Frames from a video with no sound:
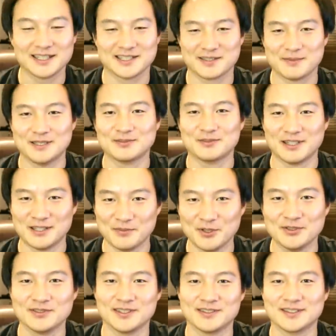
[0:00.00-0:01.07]
てしまうとは
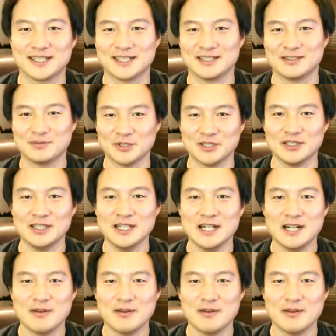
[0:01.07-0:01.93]
思うんですけれども、